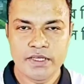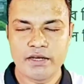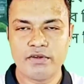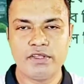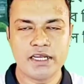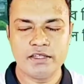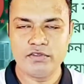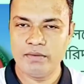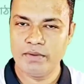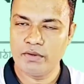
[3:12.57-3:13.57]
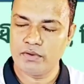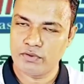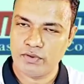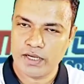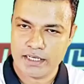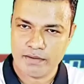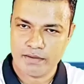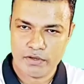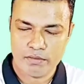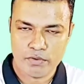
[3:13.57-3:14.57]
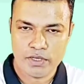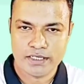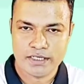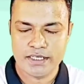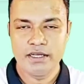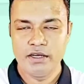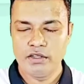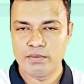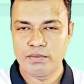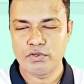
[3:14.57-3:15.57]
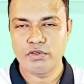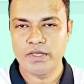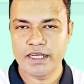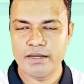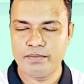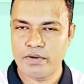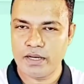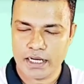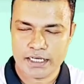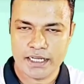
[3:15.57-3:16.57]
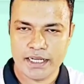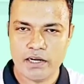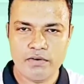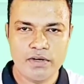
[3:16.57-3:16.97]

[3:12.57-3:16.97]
এ কথাটা কিন্তু আমি গত কয়েকটা ভিডিও বলে আসছি তো প্রথম থেকে পড়ার একটাই কারণ